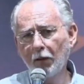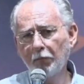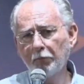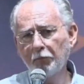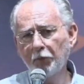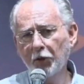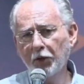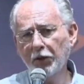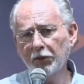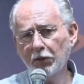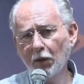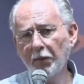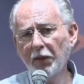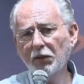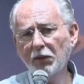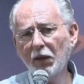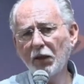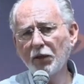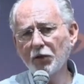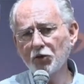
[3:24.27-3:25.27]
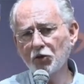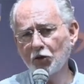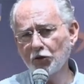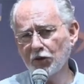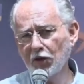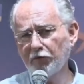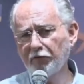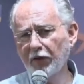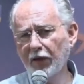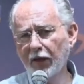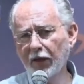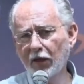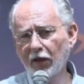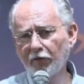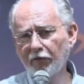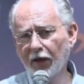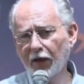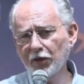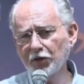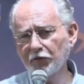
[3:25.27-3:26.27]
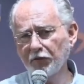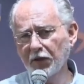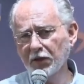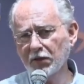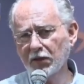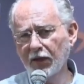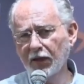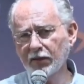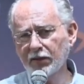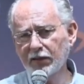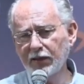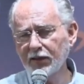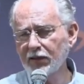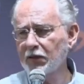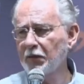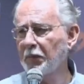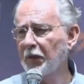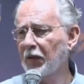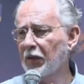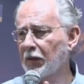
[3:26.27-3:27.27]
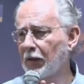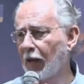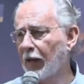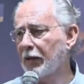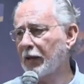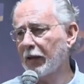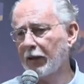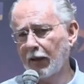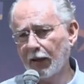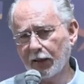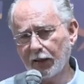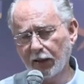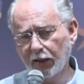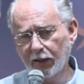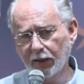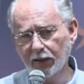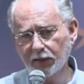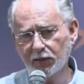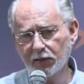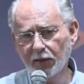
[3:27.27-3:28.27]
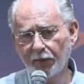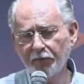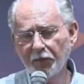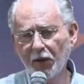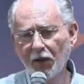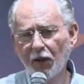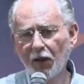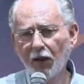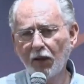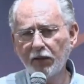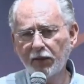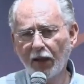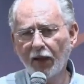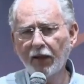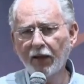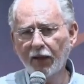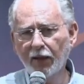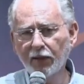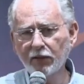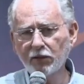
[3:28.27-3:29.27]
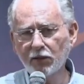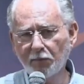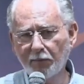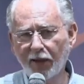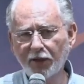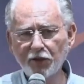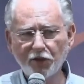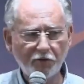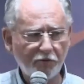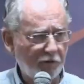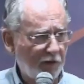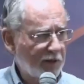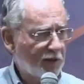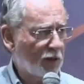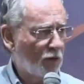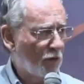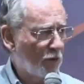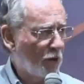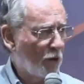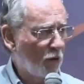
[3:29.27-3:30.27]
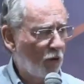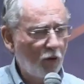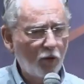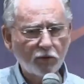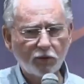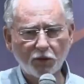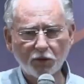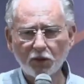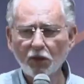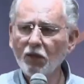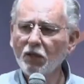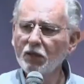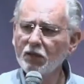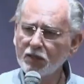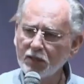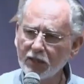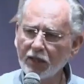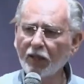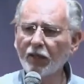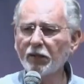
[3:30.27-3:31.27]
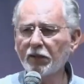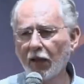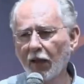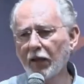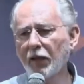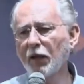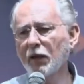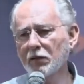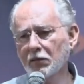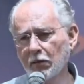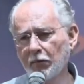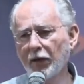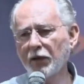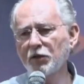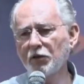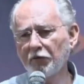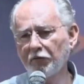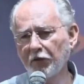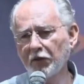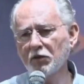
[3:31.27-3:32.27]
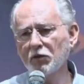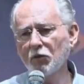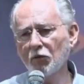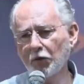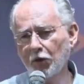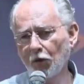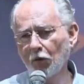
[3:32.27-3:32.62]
Porque também tem isso que eu já falei aqui várias vezes, é a sensibilidade daquela criança. Tem criança mais difícil do que outras? Sim, tem criança mais difícil do que